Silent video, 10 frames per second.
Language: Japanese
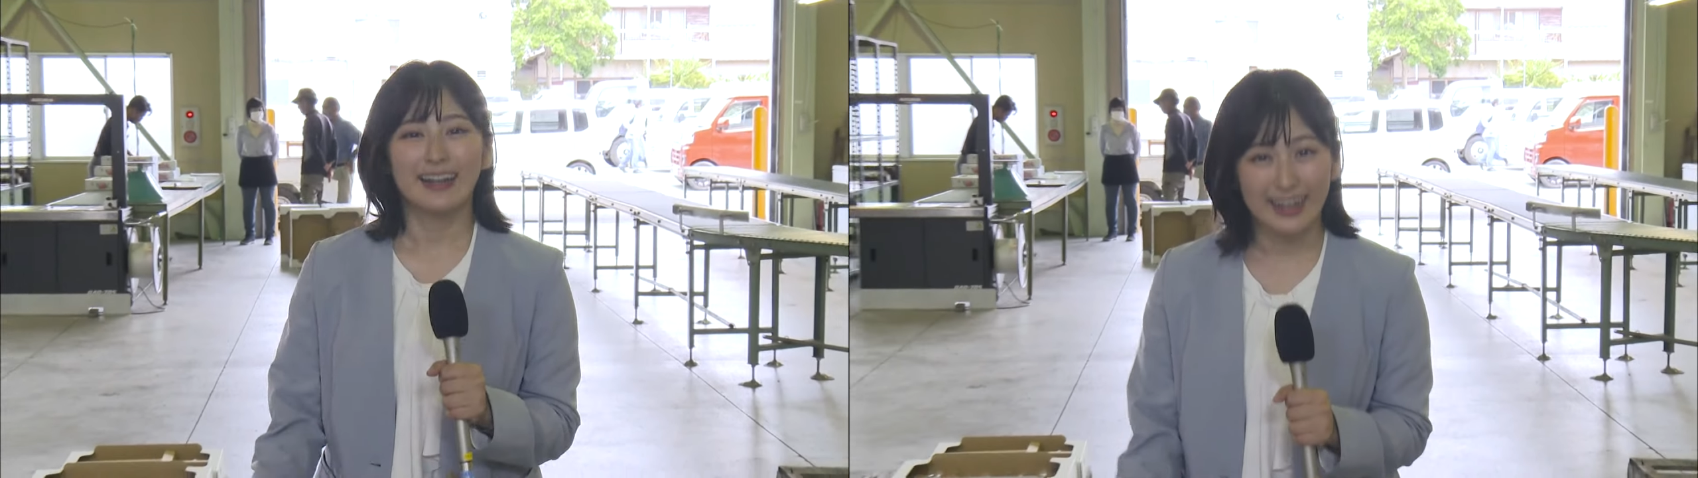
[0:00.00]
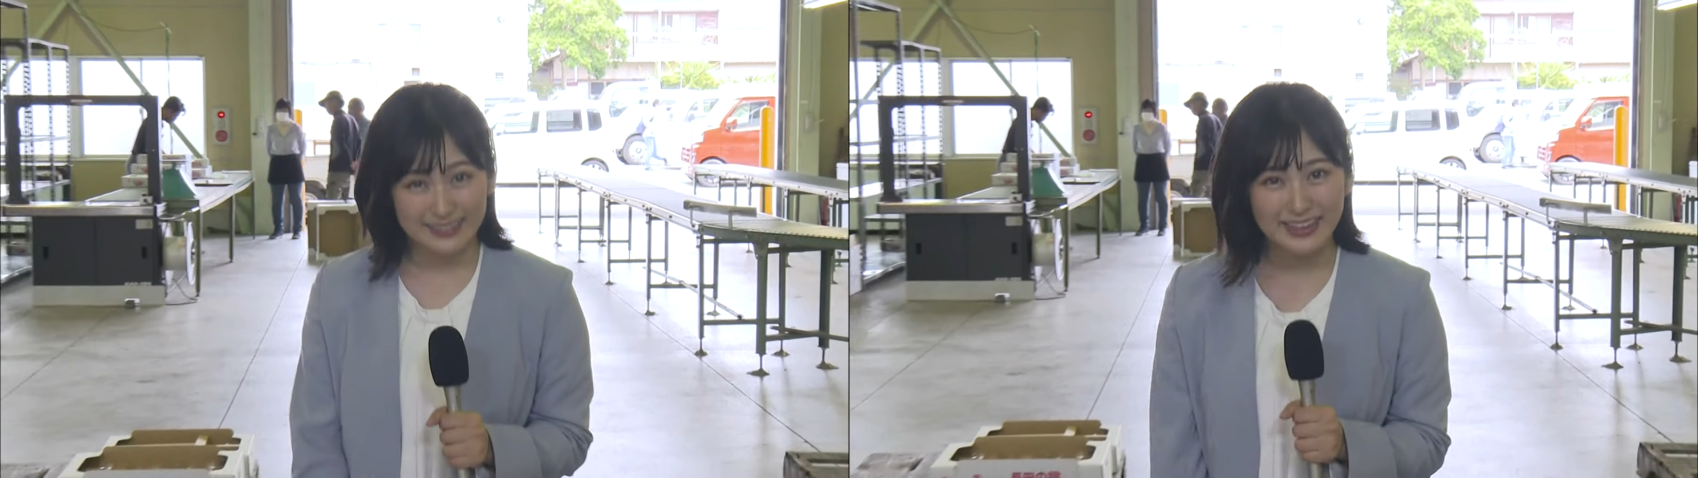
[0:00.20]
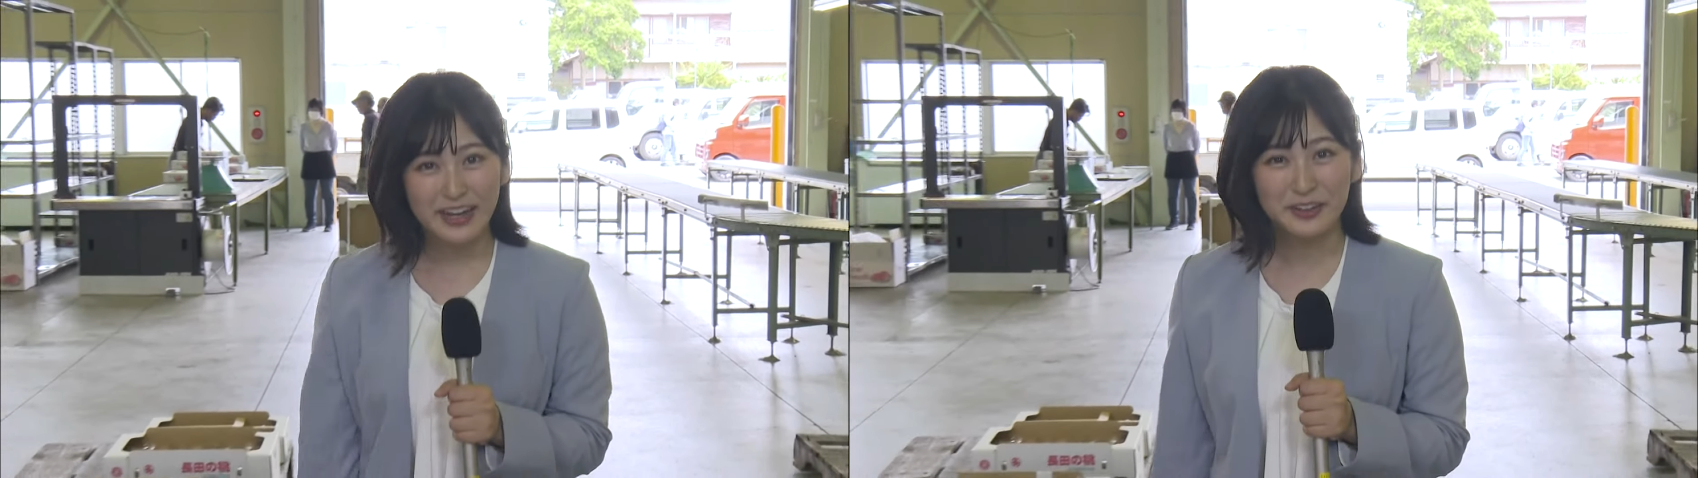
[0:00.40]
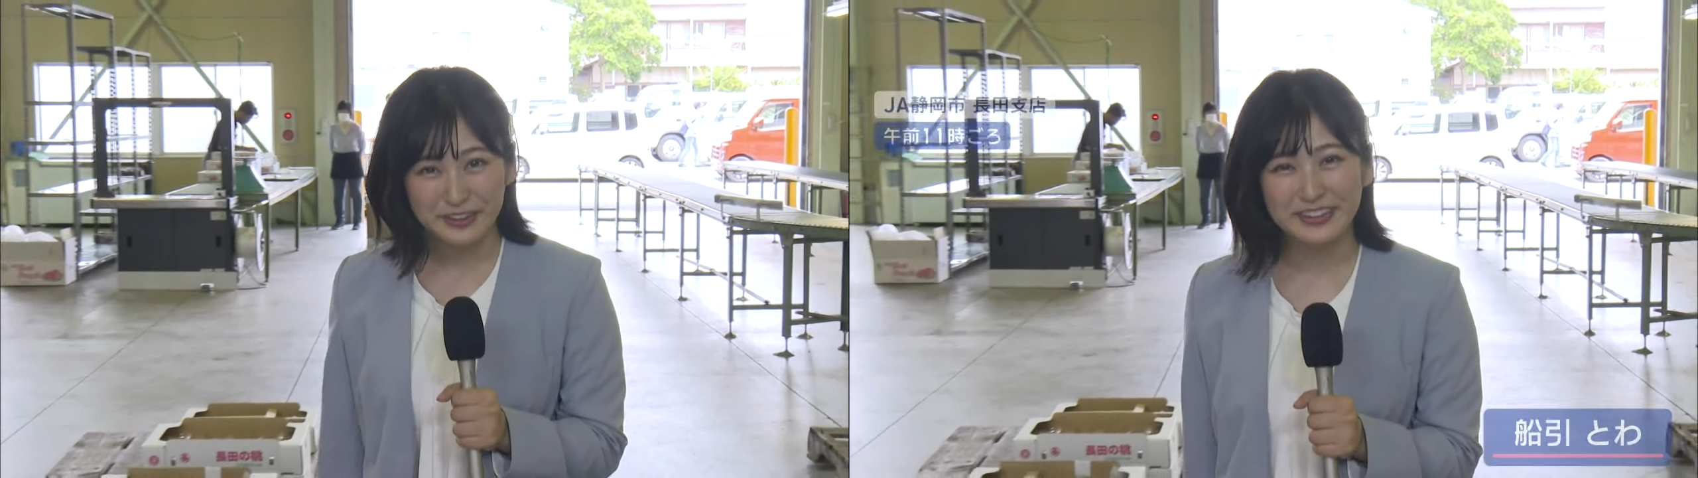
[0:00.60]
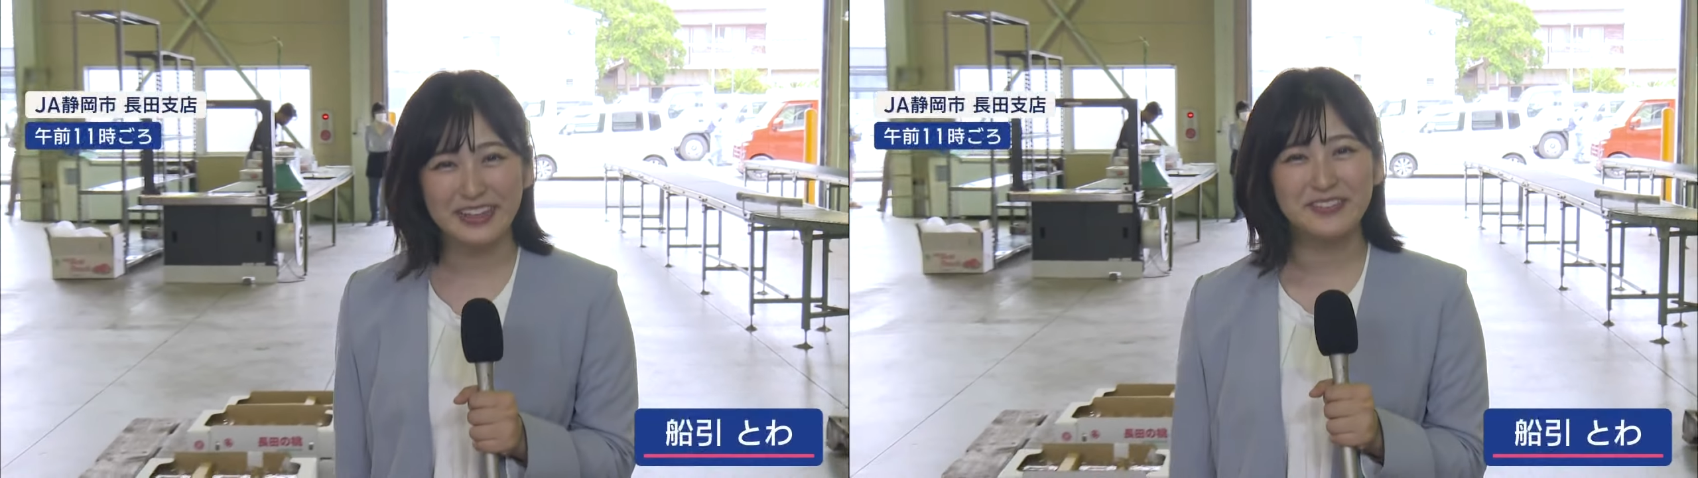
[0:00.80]
風が
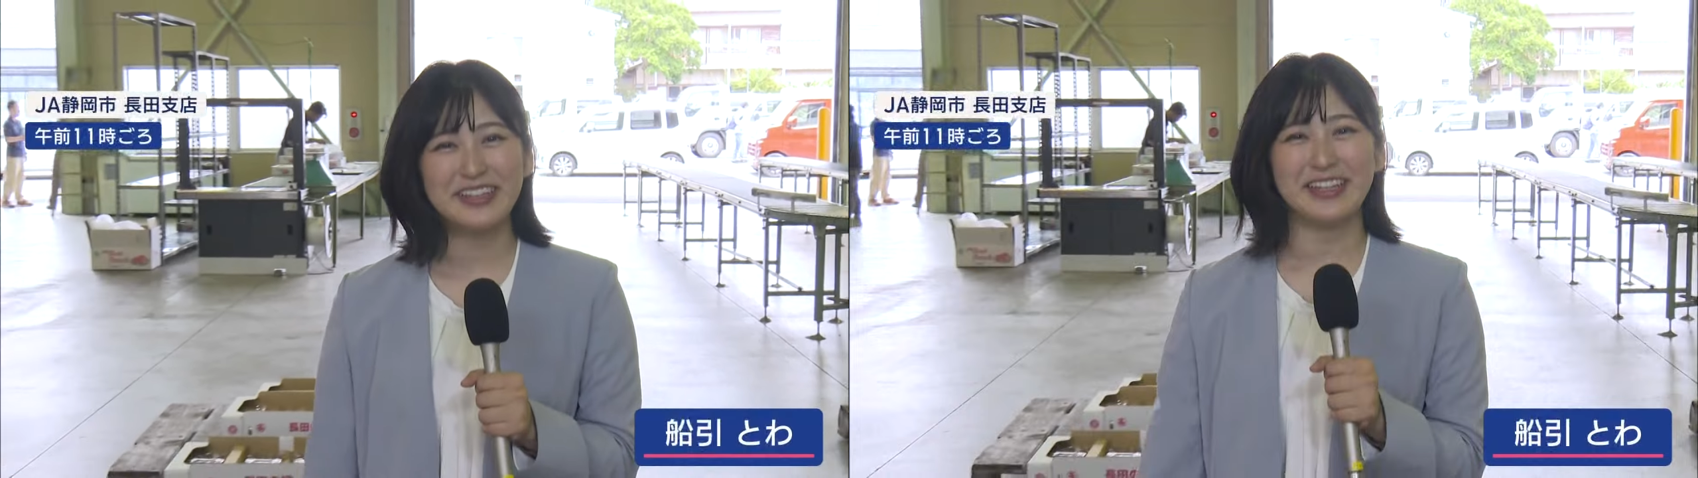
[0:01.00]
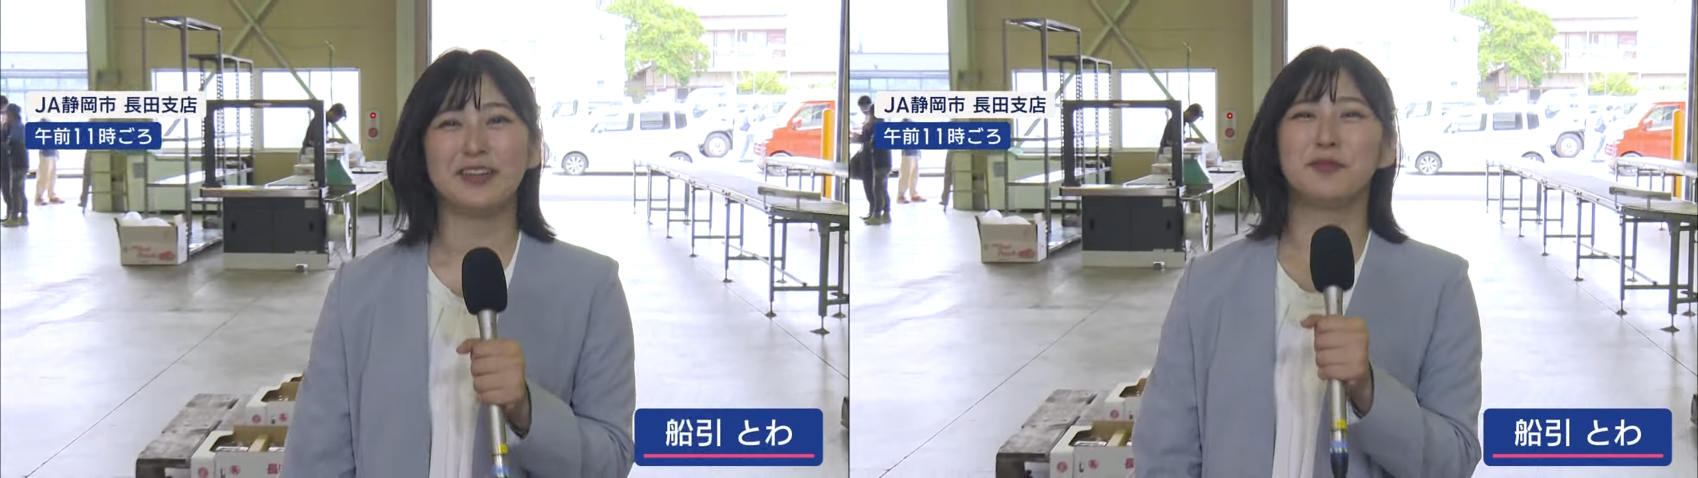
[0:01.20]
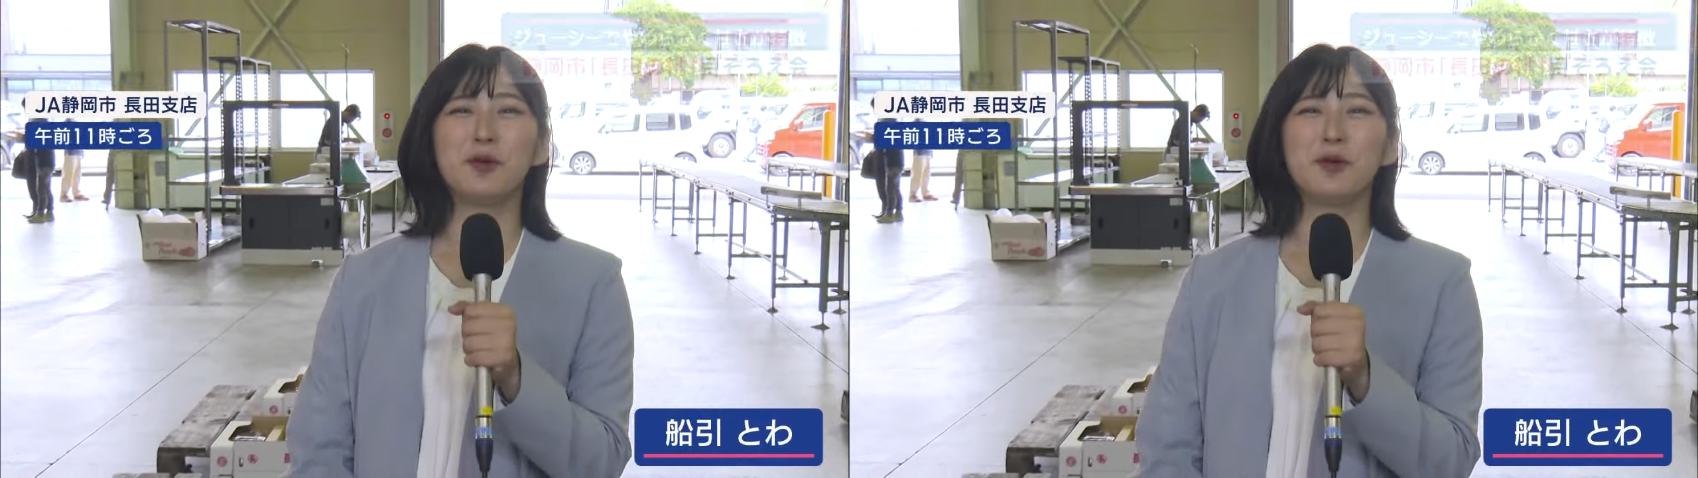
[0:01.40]
吹くたびに